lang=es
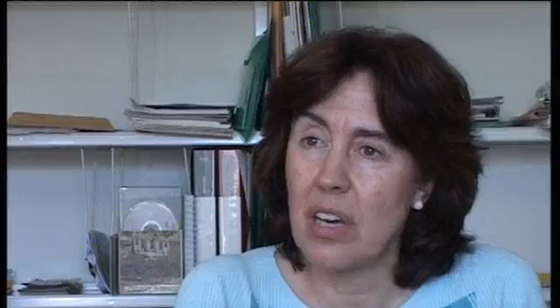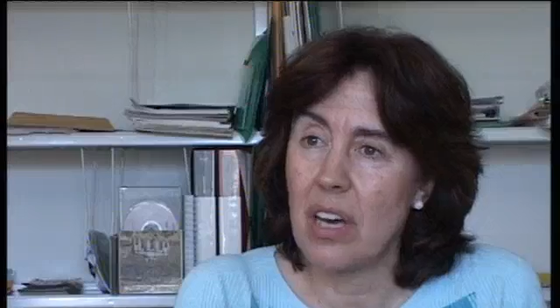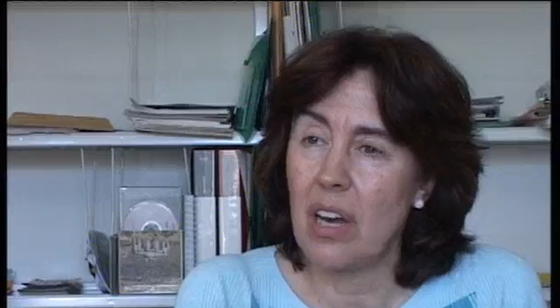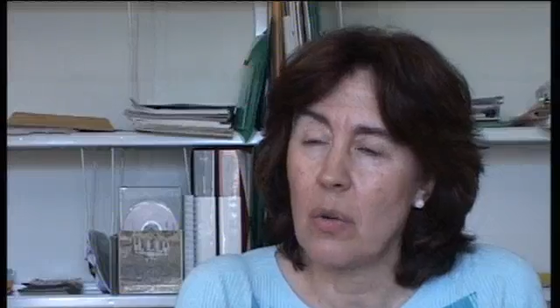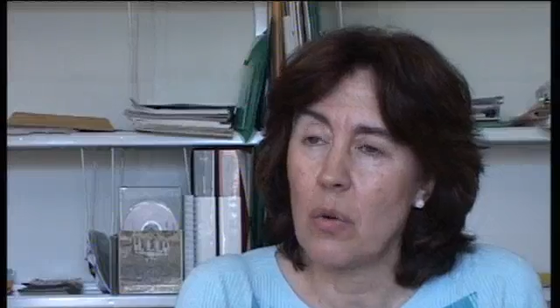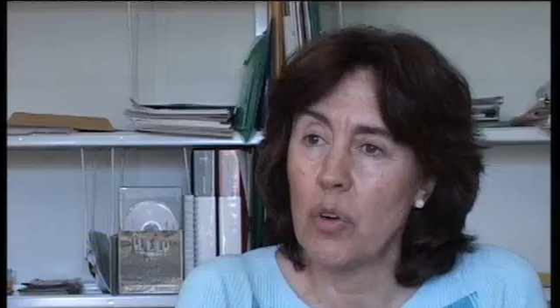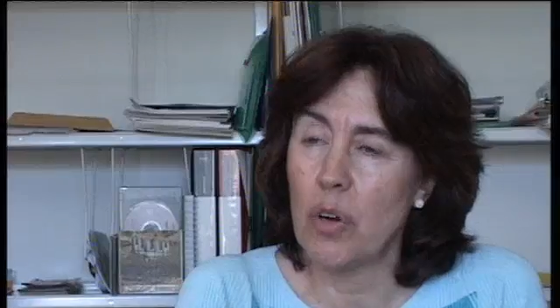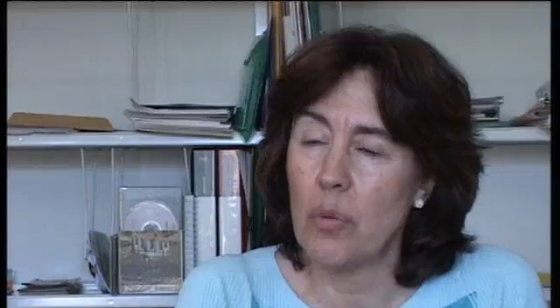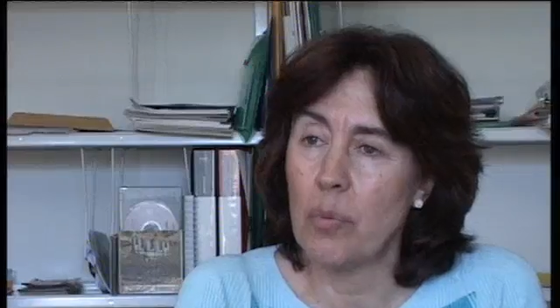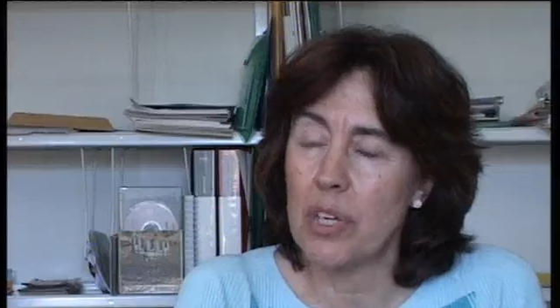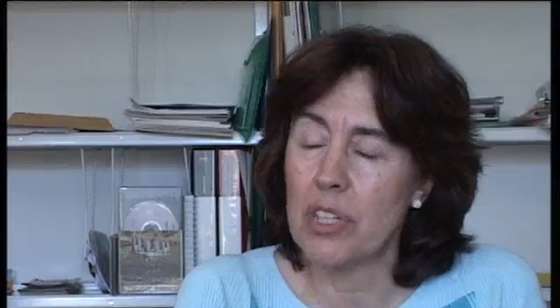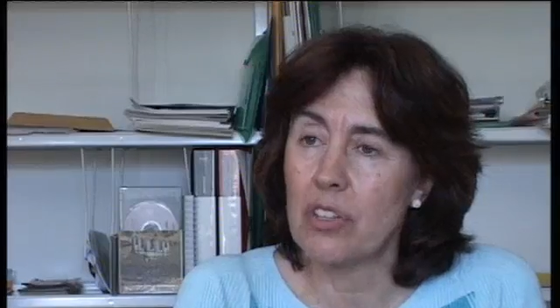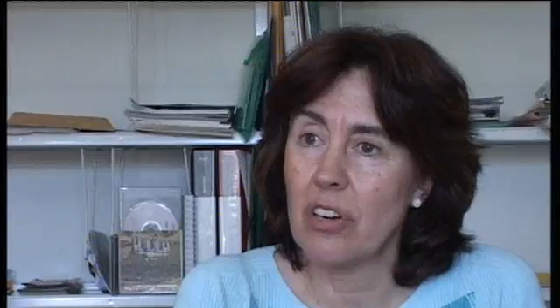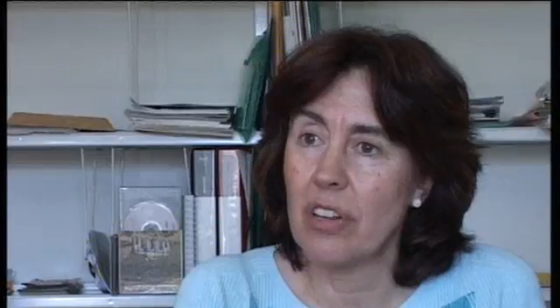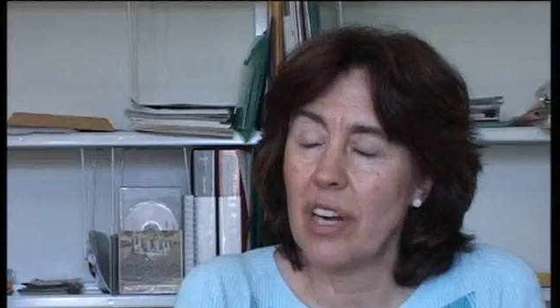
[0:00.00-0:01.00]
algunos
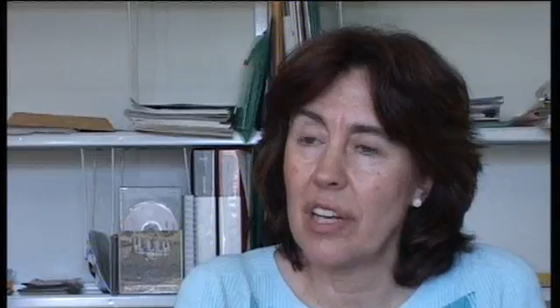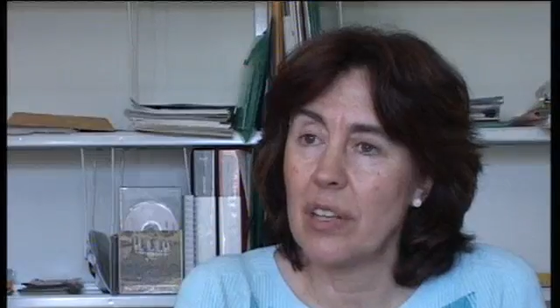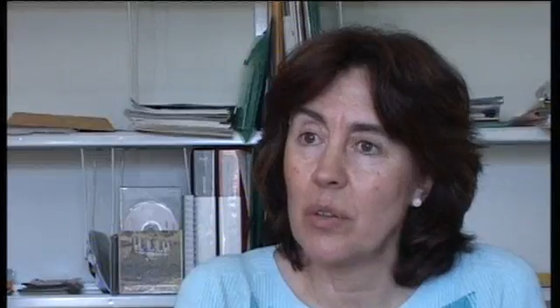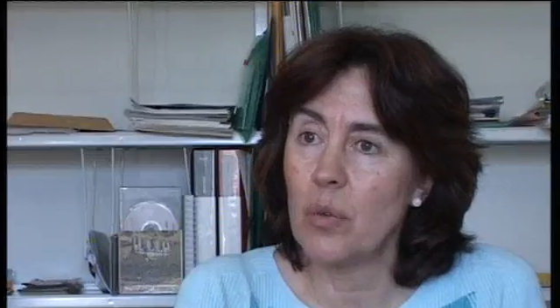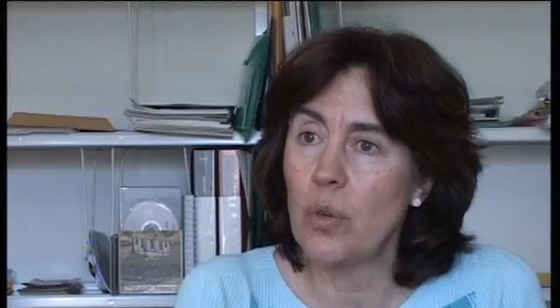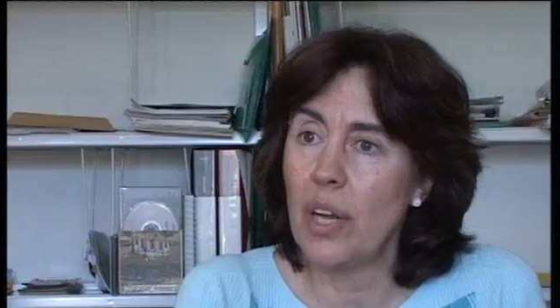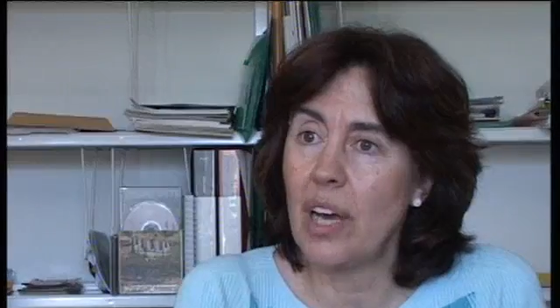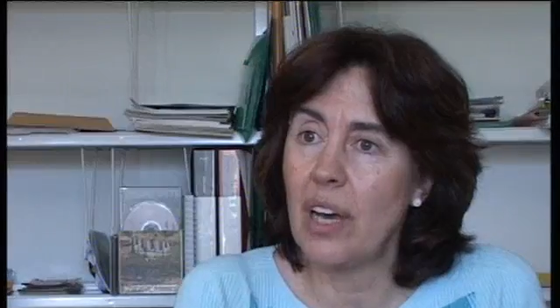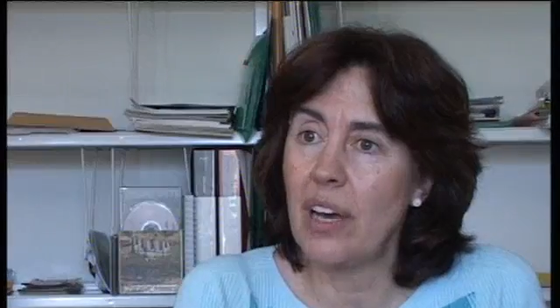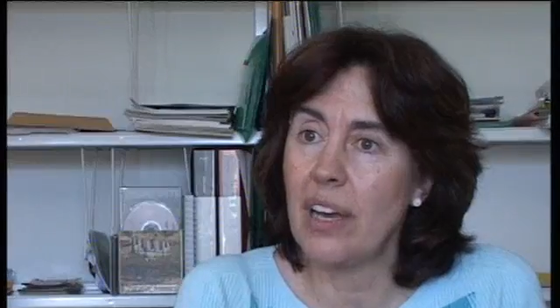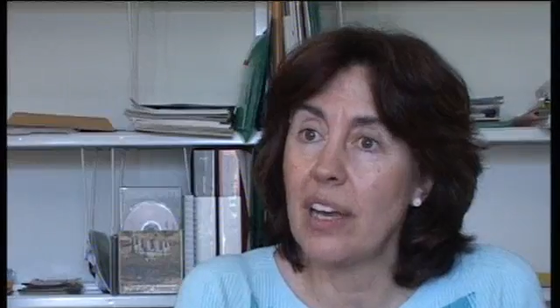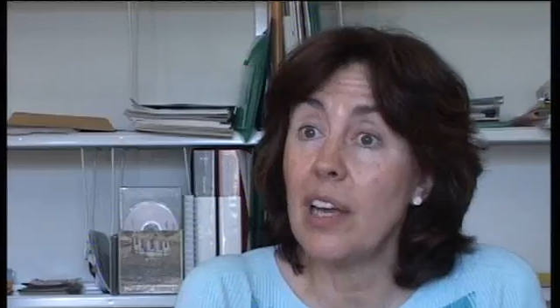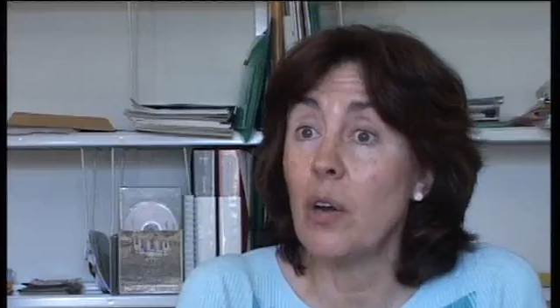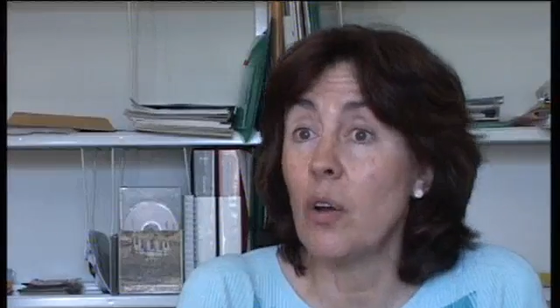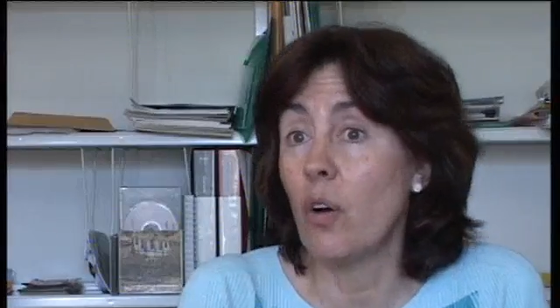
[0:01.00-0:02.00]
puestos de lectura
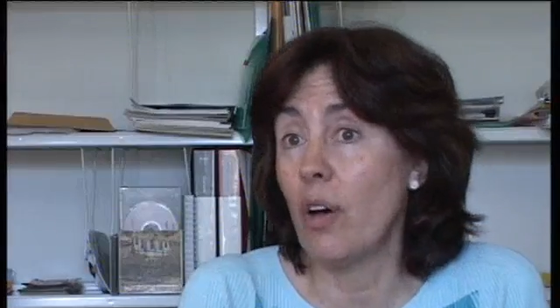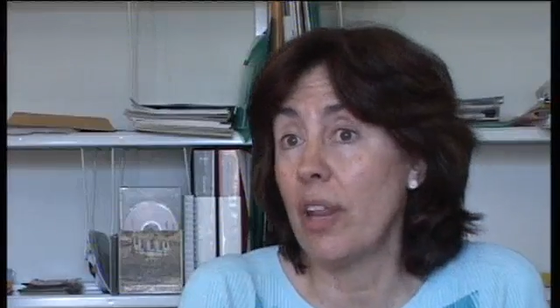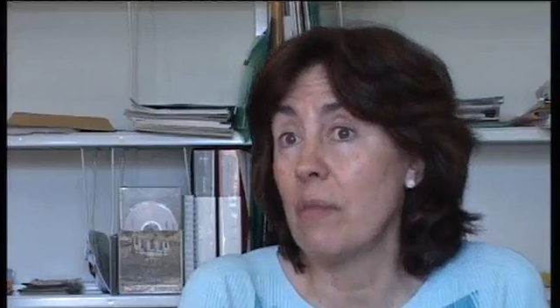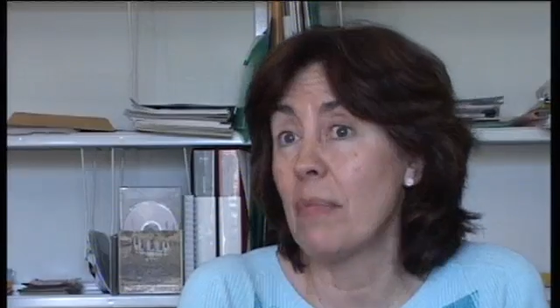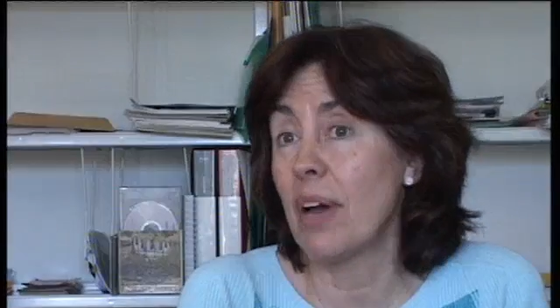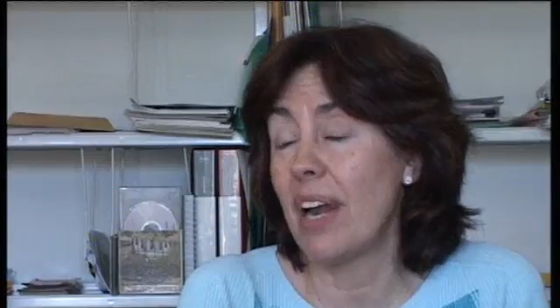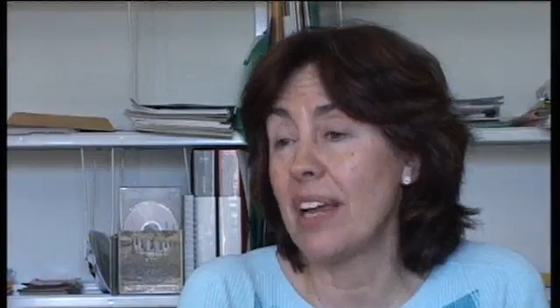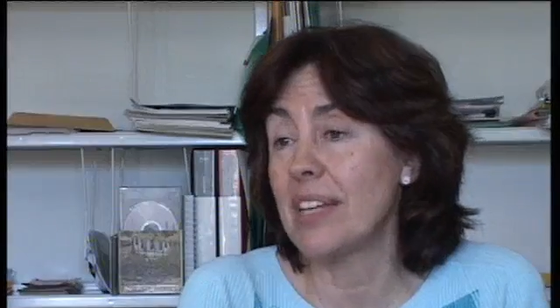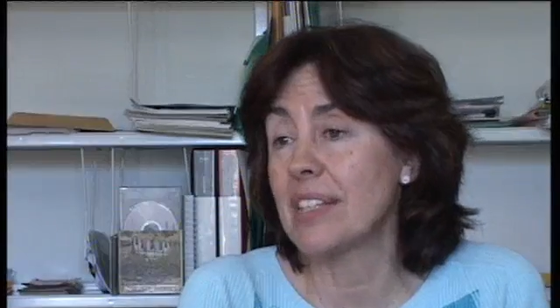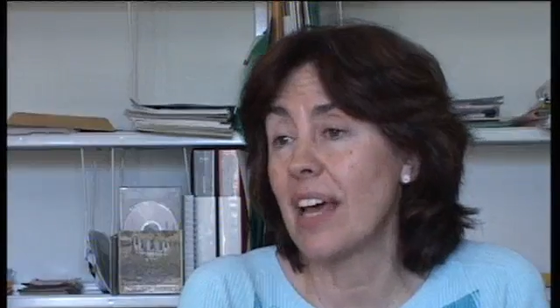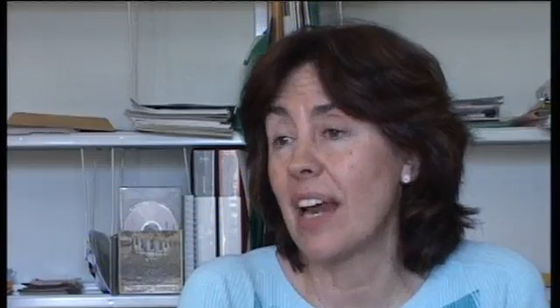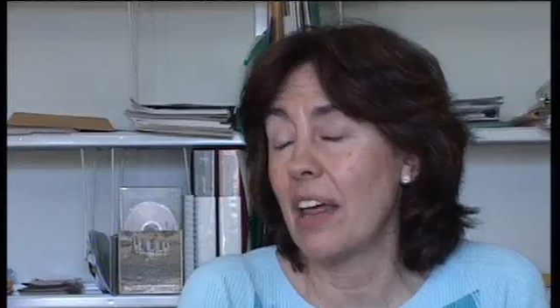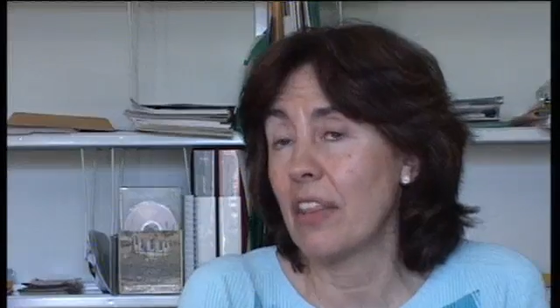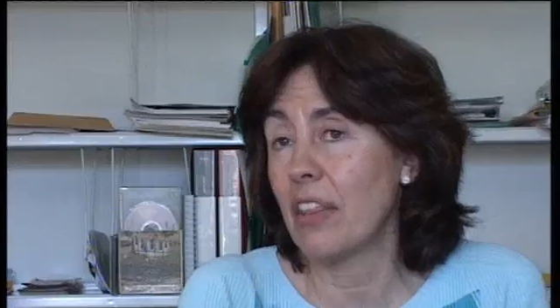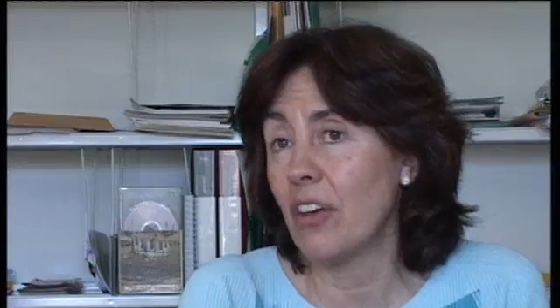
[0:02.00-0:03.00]
y luego además la
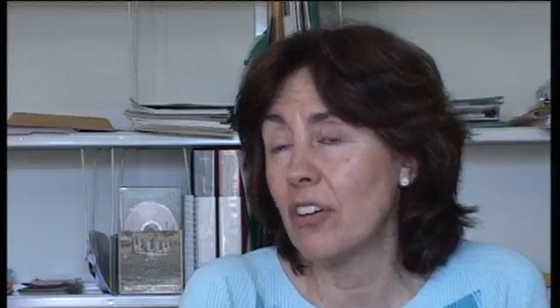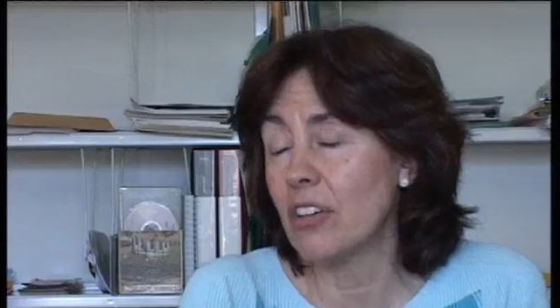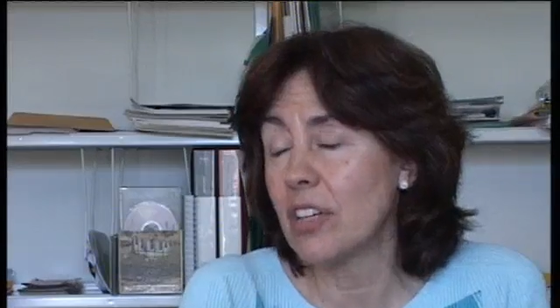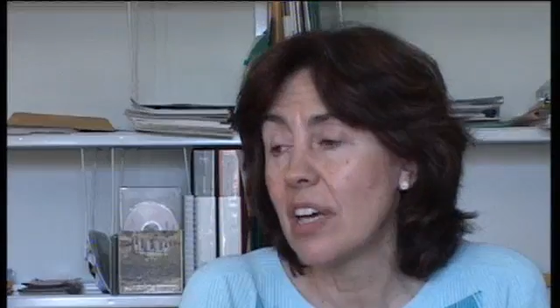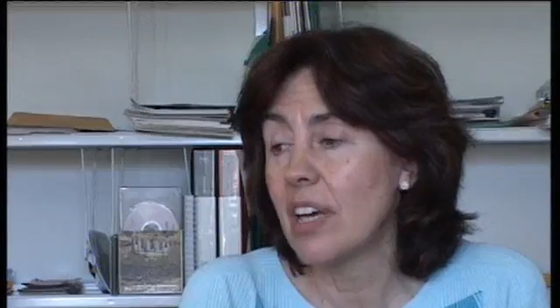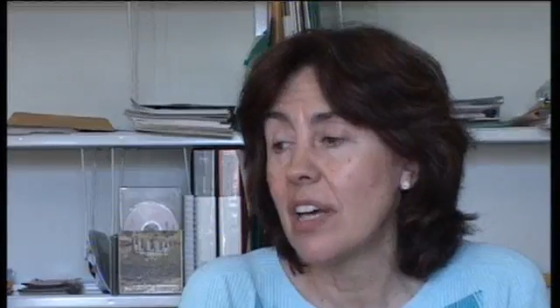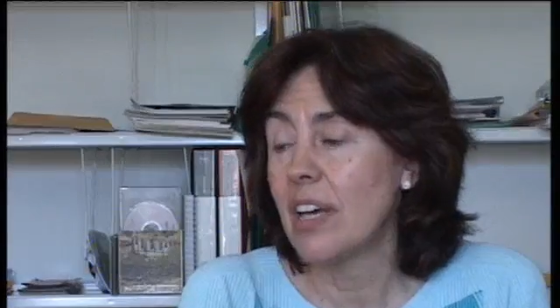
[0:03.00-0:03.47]
instalación